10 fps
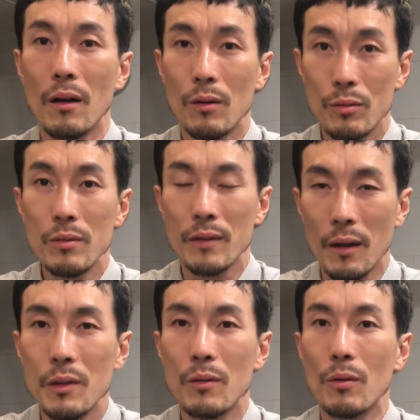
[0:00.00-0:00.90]
얼굴을
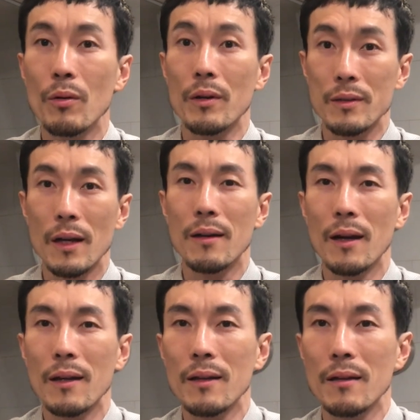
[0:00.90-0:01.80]
내밀고 영상을
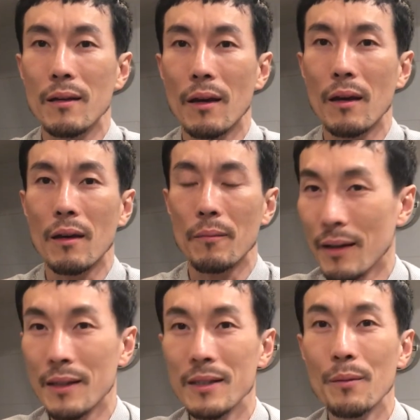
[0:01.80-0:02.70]
남기는 게
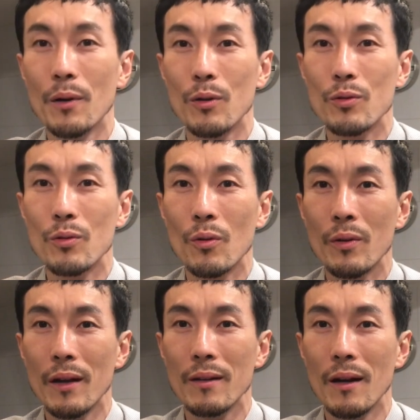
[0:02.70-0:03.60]
이참에 얼굴
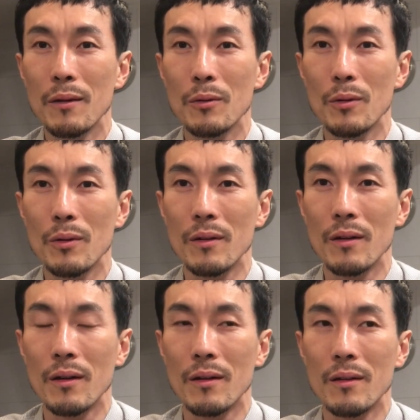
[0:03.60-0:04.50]
공개를 하고
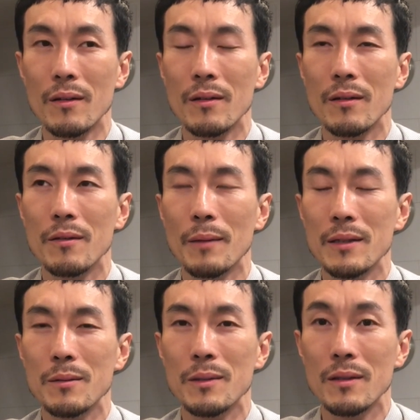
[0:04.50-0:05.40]
어,
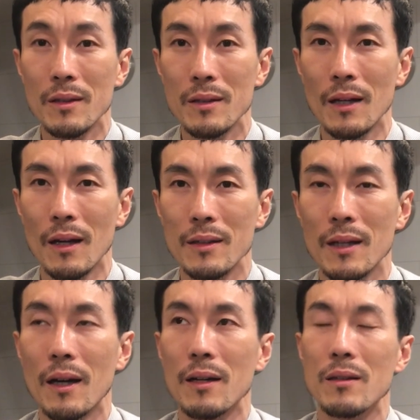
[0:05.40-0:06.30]
말씀을 드리자
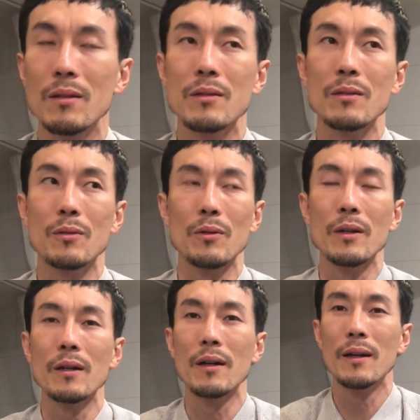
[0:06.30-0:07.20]
생각이
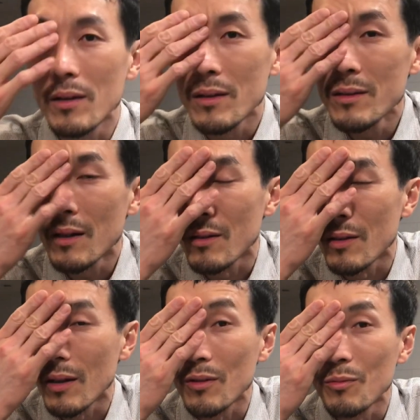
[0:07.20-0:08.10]
들었었고요 인상을
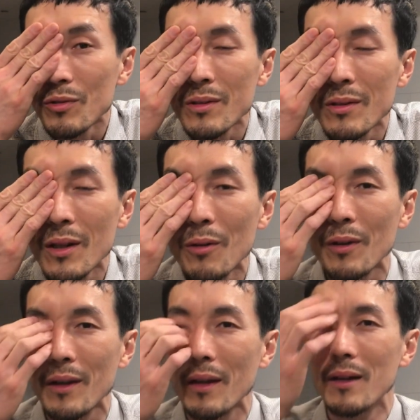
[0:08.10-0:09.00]
내가 너무
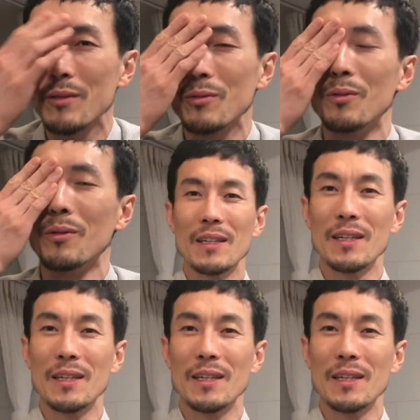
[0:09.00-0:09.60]
쓴다고 얘기해가지고